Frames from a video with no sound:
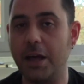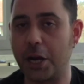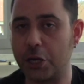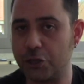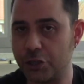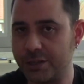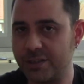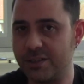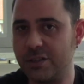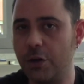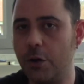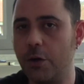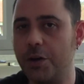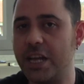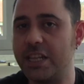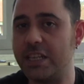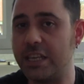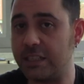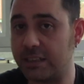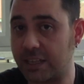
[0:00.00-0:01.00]
la
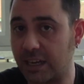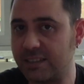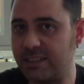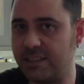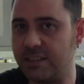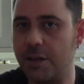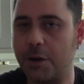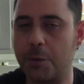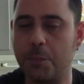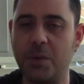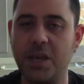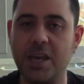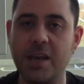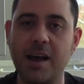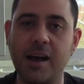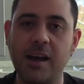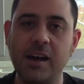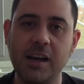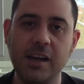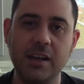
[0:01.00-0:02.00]
recensione di
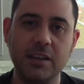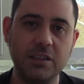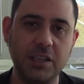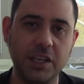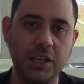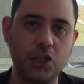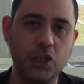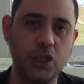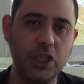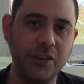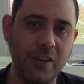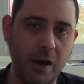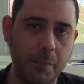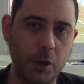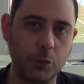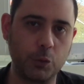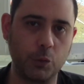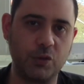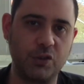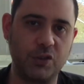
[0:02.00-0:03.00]
Taxidermia di Shiva
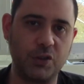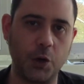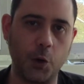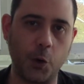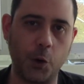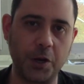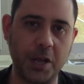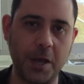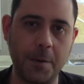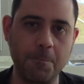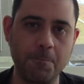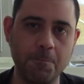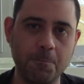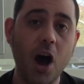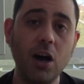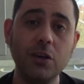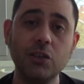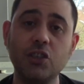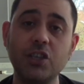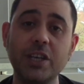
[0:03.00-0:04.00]
Produzioni.
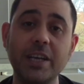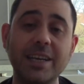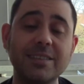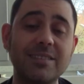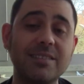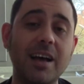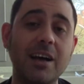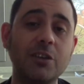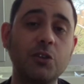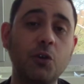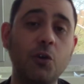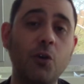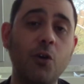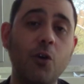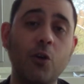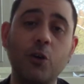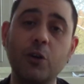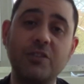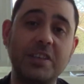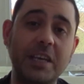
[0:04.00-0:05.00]
Oggi è
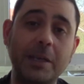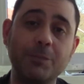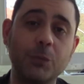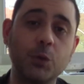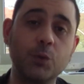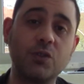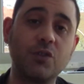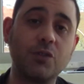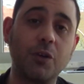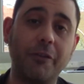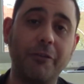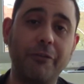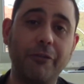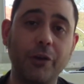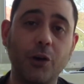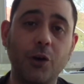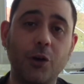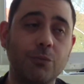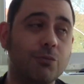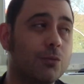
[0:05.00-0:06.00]
stato così, un
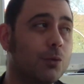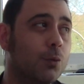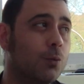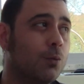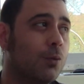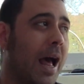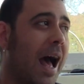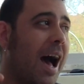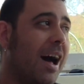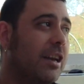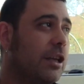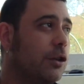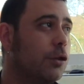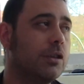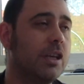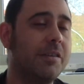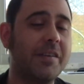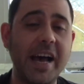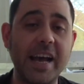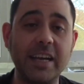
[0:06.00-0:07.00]
soffio, un alito
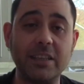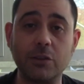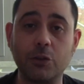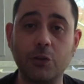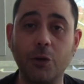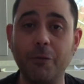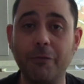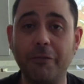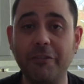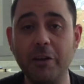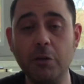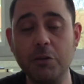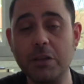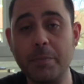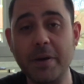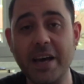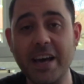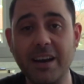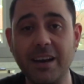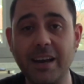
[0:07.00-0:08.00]
di vento, un filo di
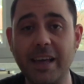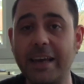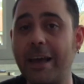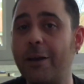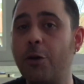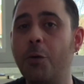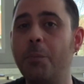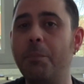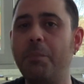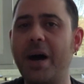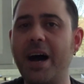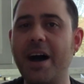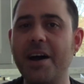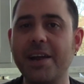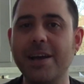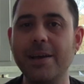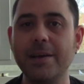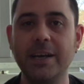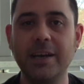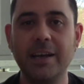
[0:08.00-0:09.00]
perle che
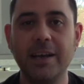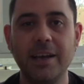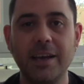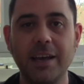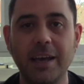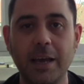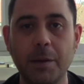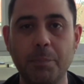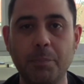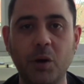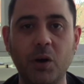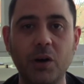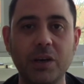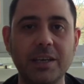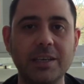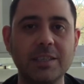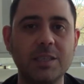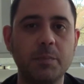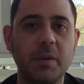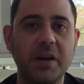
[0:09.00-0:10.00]
compare e
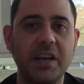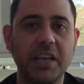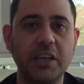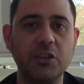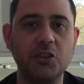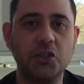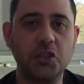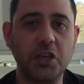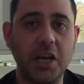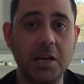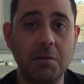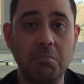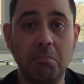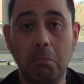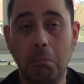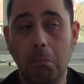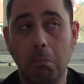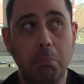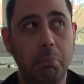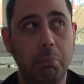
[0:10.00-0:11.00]
poi sparisce.